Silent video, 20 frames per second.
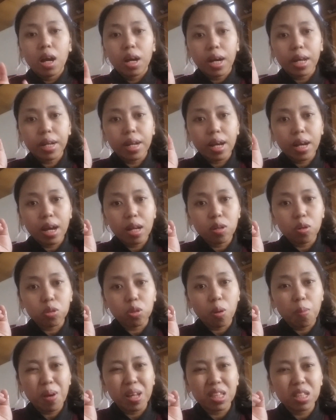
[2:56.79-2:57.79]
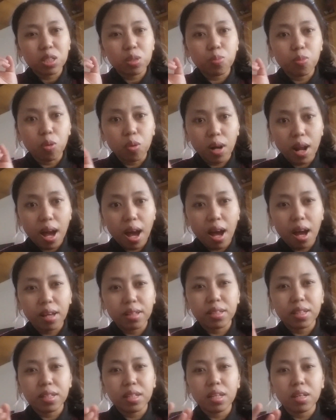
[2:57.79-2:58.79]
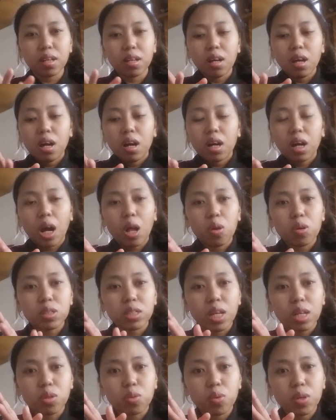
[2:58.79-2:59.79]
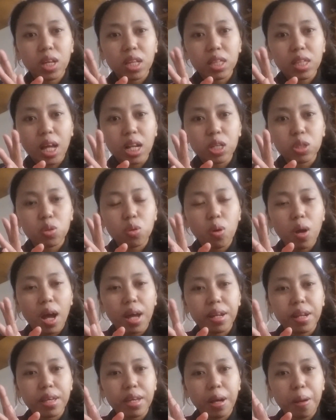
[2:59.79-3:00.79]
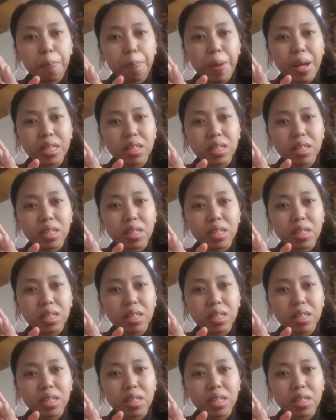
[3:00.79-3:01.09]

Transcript: karena kan otomatis murah jadi kalau satu kintal itu ada yang